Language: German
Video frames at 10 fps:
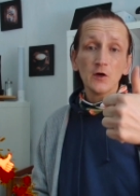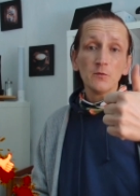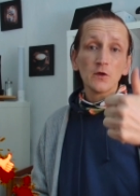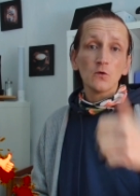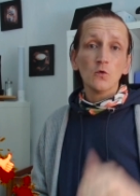einen
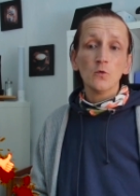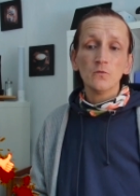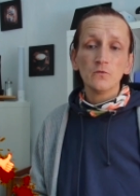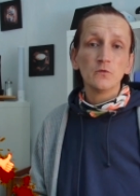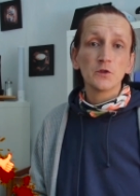Daumen nach
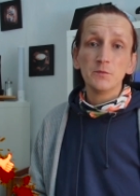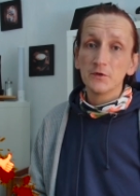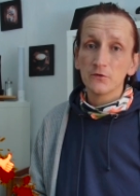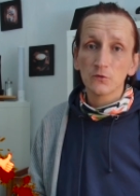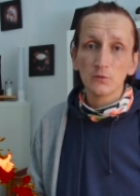oben, würde ich
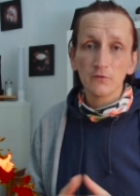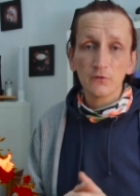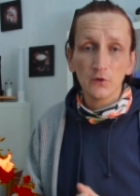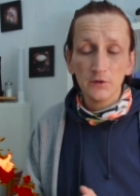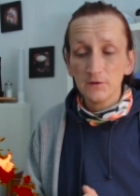mich darüber
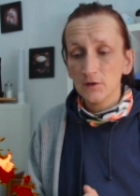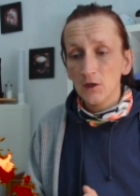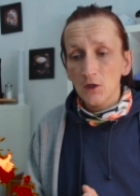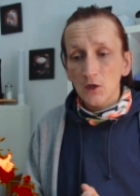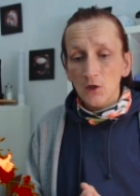freuen.
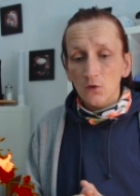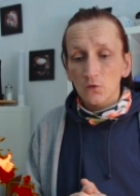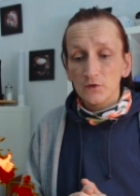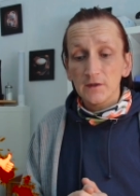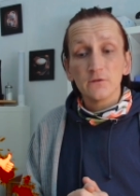
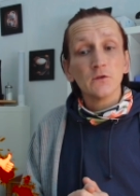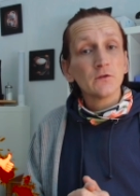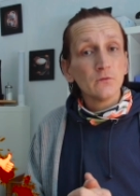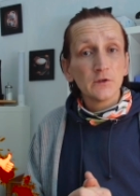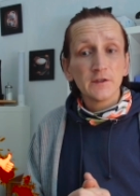Und
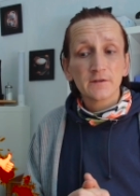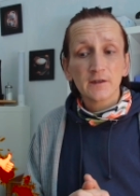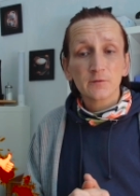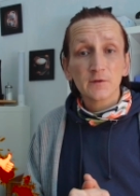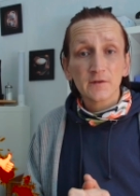ansonsten würde ich jetzt
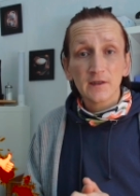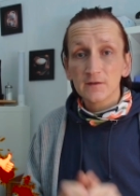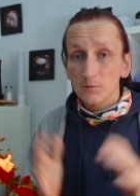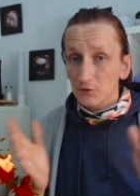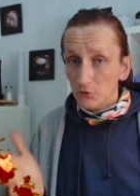erstmal
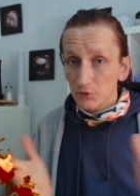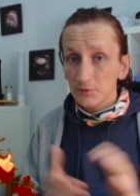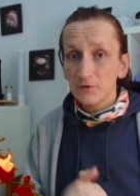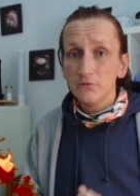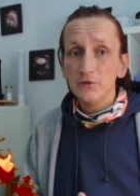sagen, sind wir durch
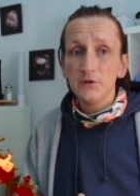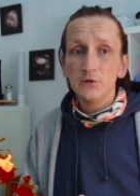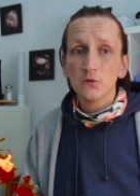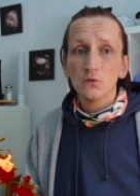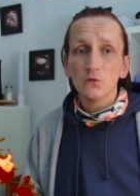mit dem
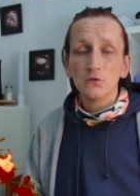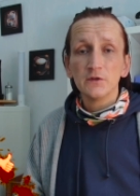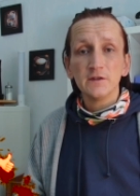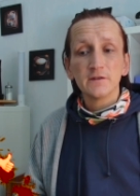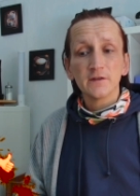Video
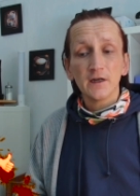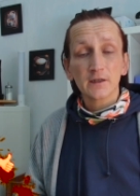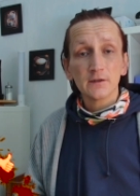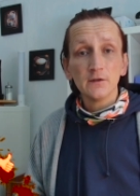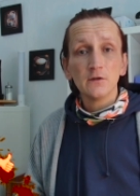und ich
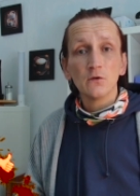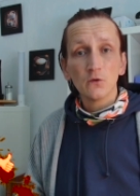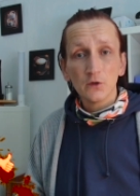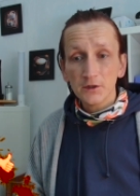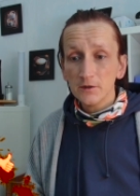sage,
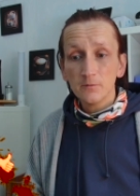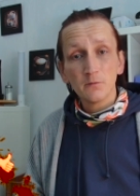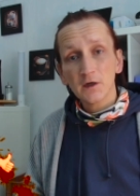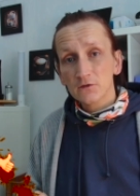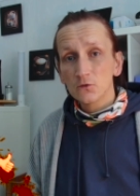Leute,
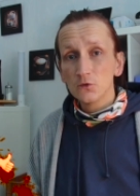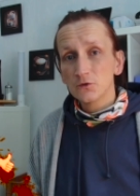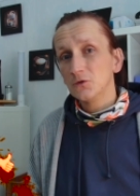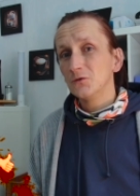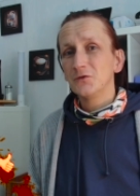macht's gut
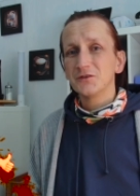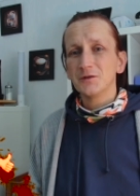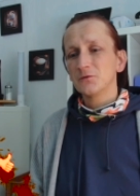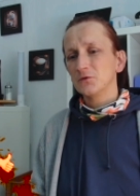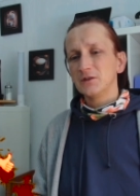und wir sehen
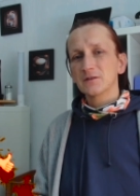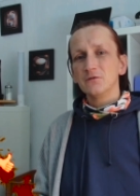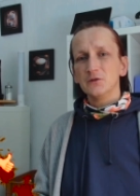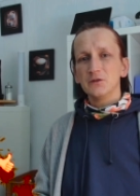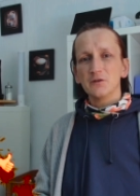uns im
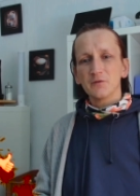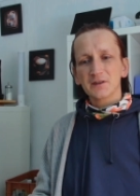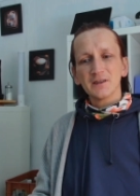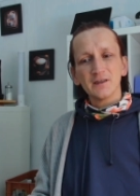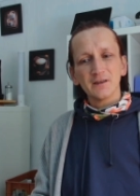nächsten Video hier
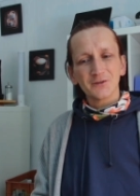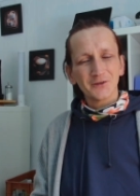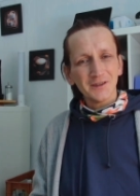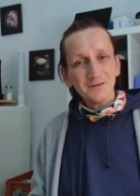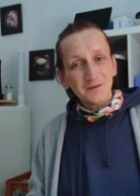vom Kanal.
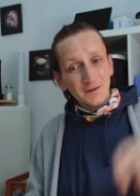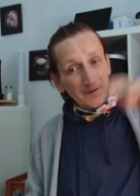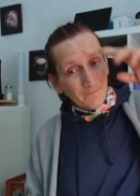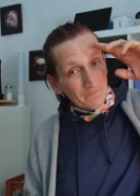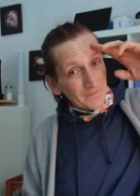Also
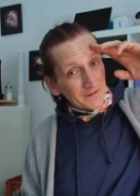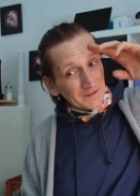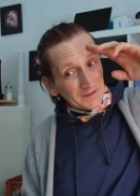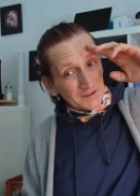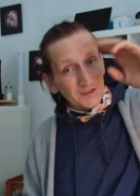
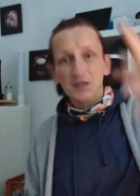dann,